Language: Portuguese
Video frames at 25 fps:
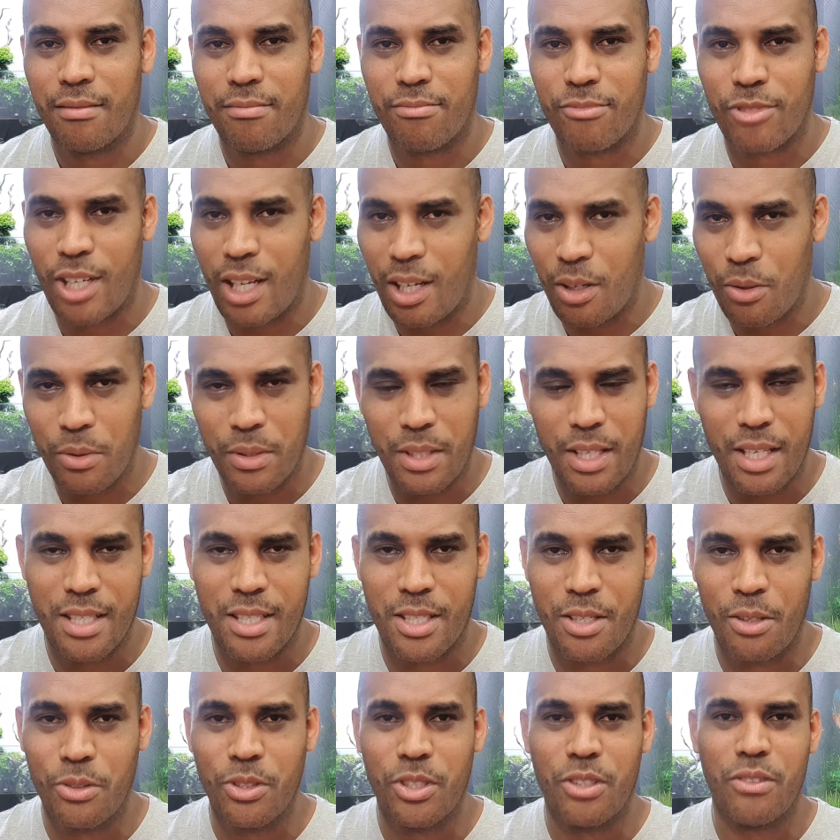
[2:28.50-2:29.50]
Já
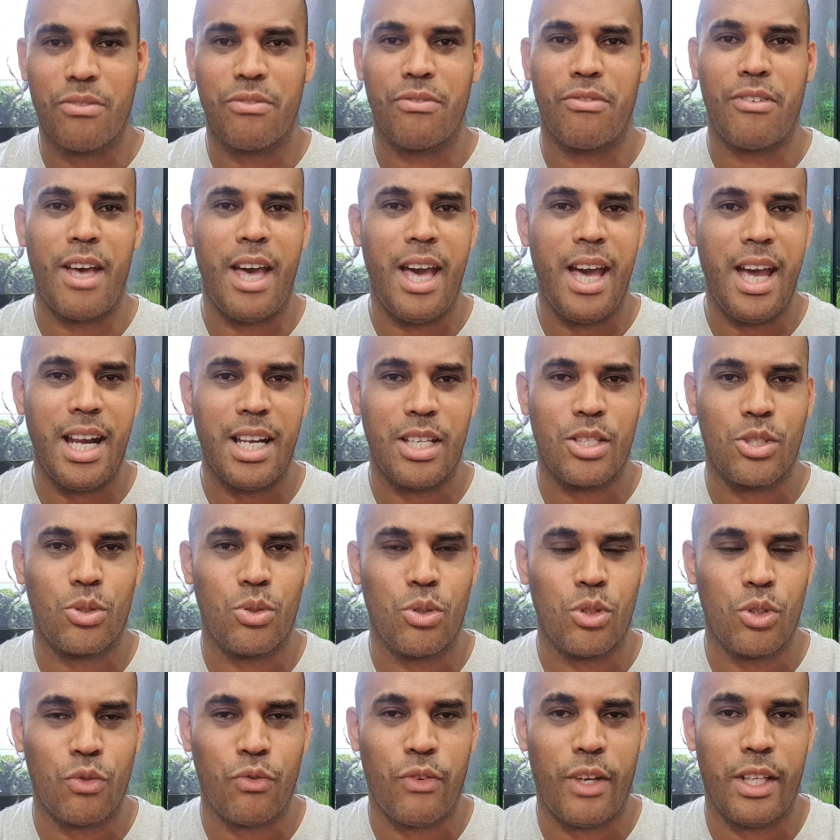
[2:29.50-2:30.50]
aconteceu
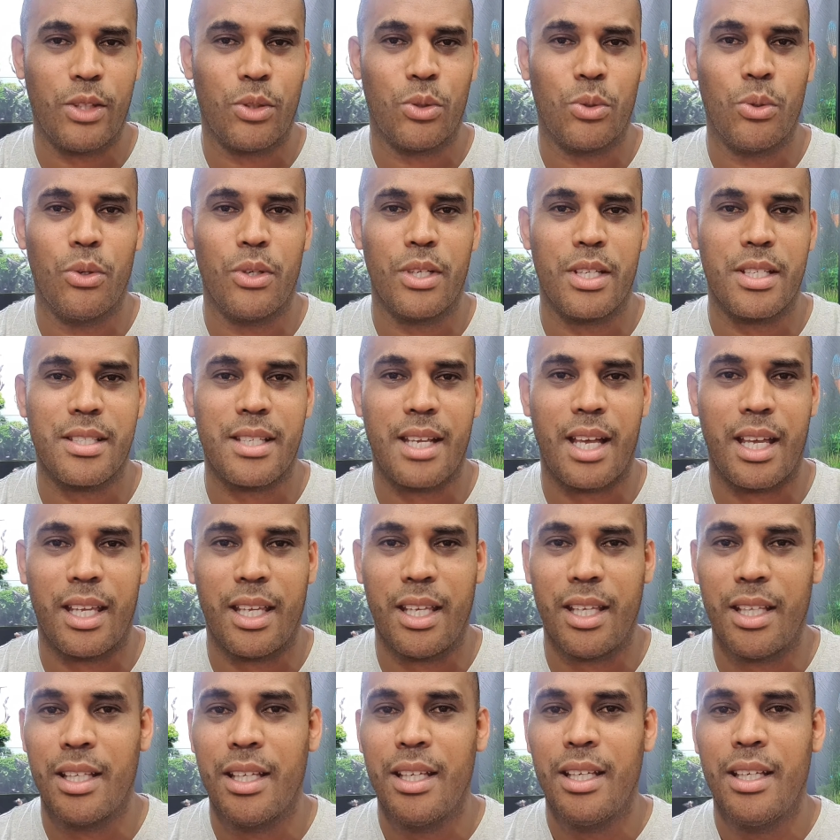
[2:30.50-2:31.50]
diversos fatores
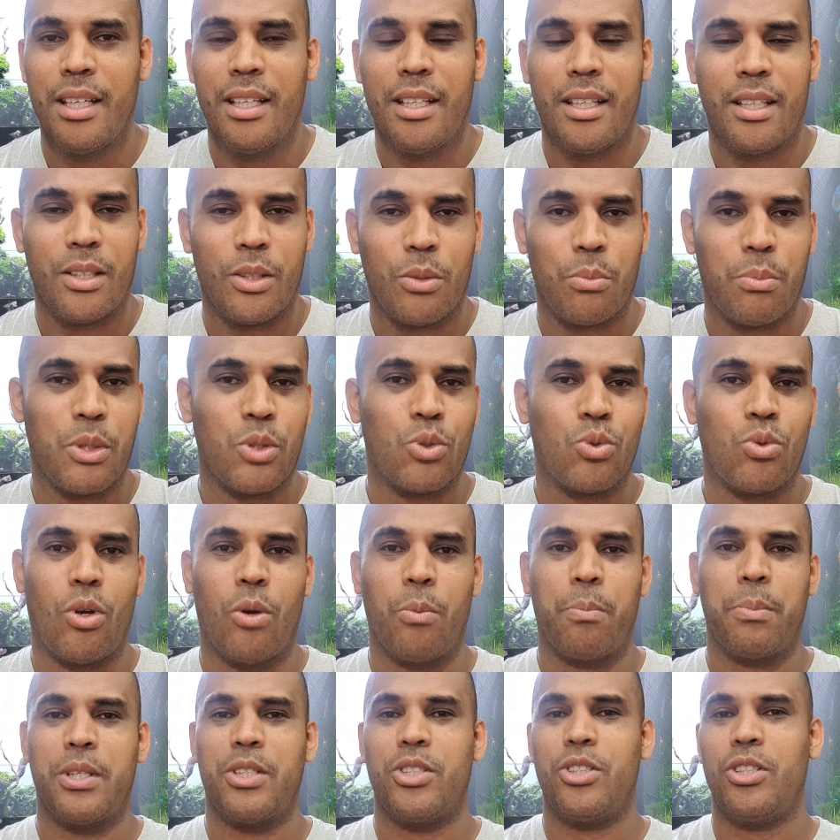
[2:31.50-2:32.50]
aí, o
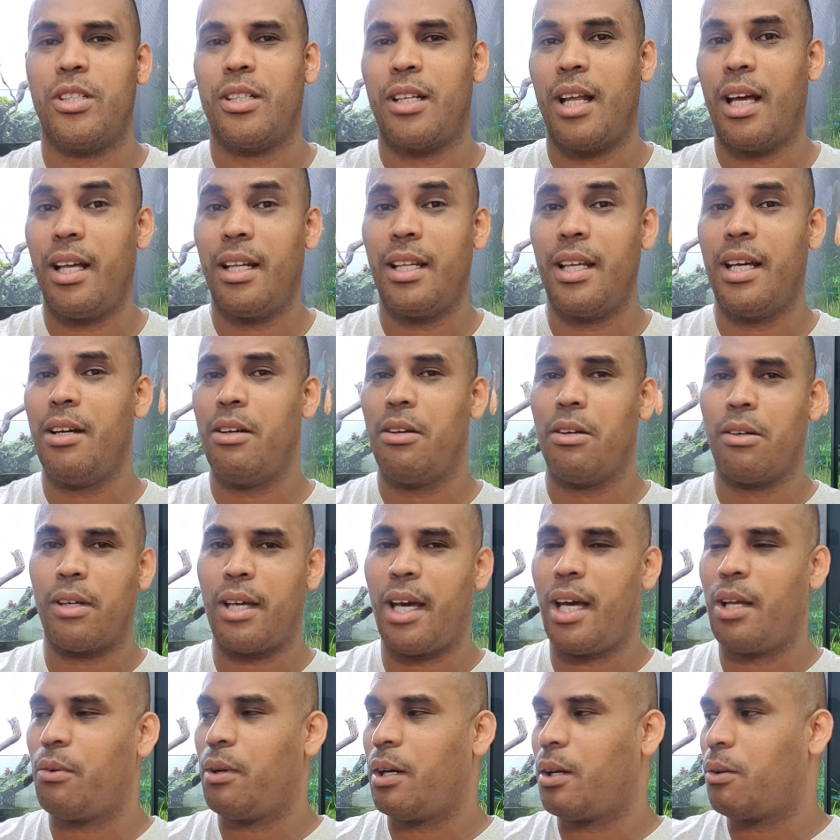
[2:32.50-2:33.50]
pessoal pedir, ah não, eu
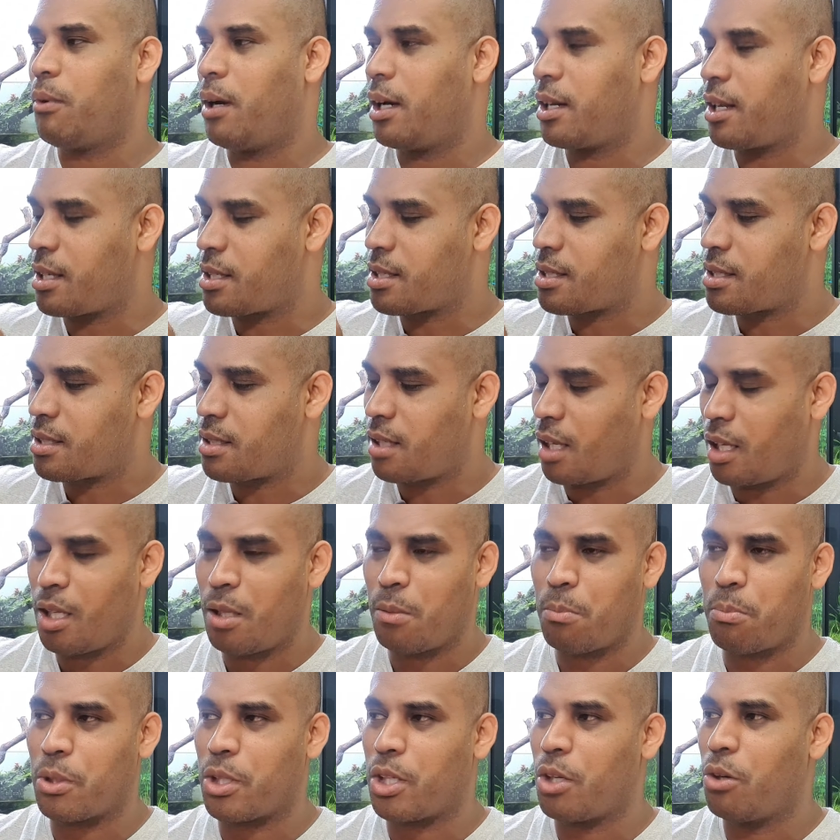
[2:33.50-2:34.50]
quero aquário
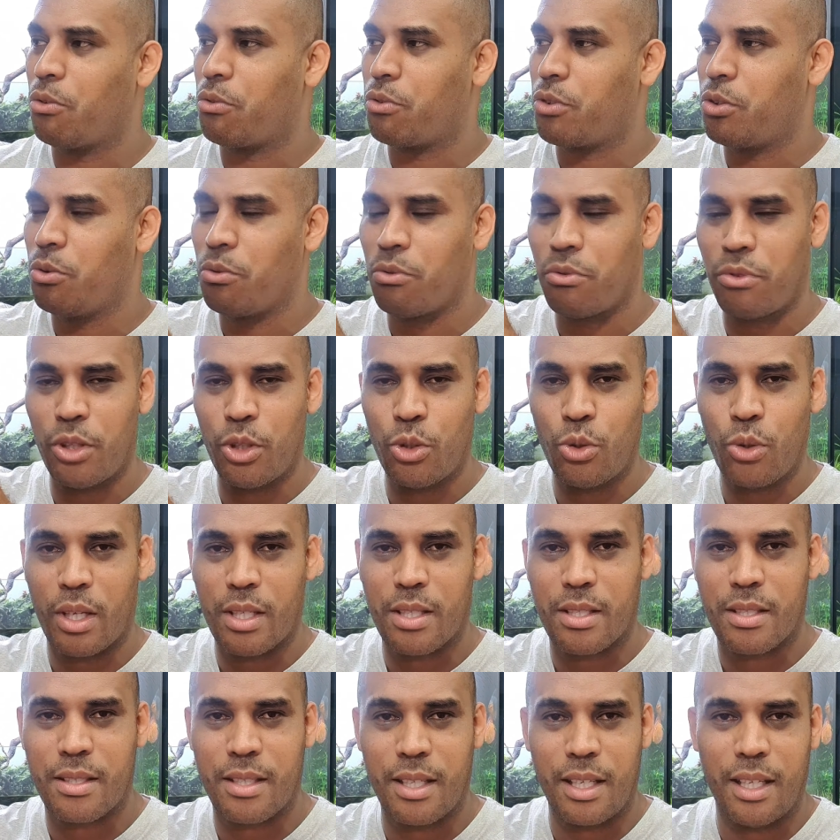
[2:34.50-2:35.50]
assim, porque eu vi um vídeo
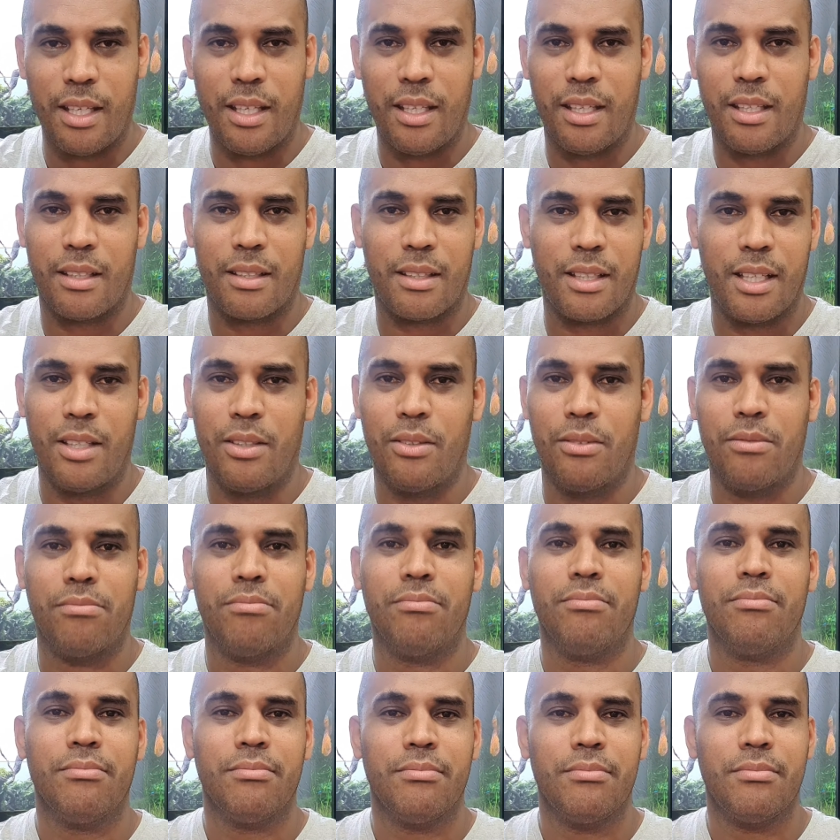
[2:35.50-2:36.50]
assim, então
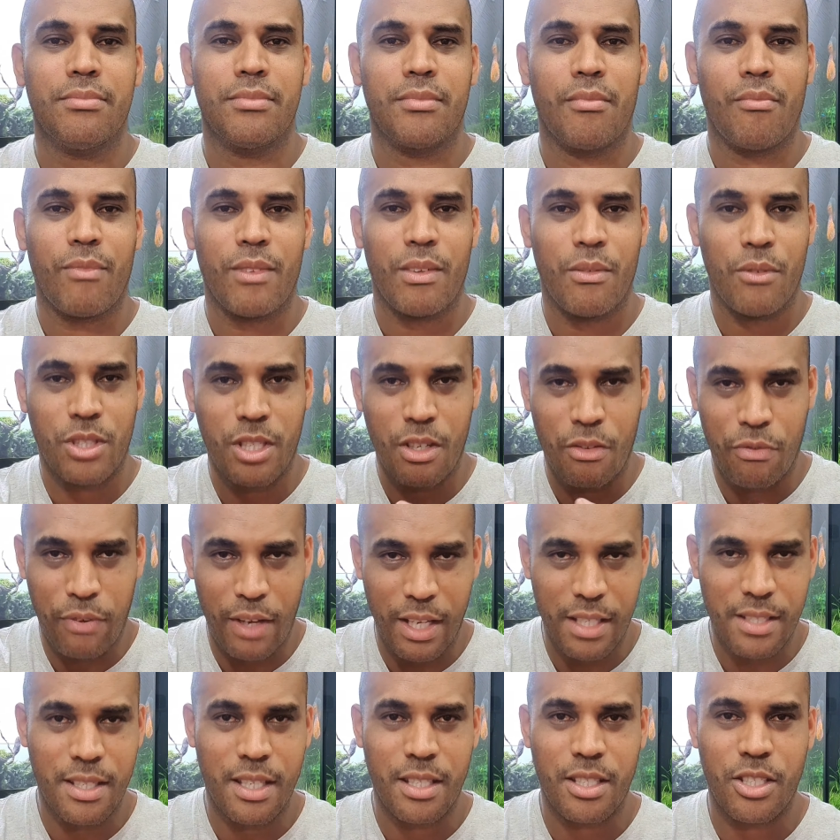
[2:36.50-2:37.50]
você
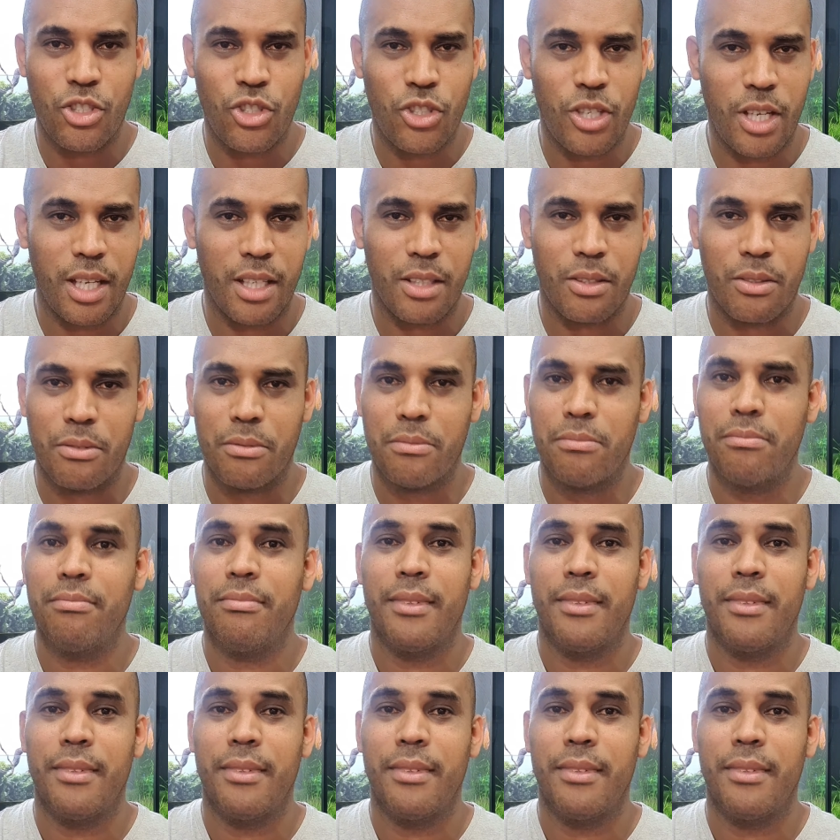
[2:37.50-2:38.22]
faz desse jeito?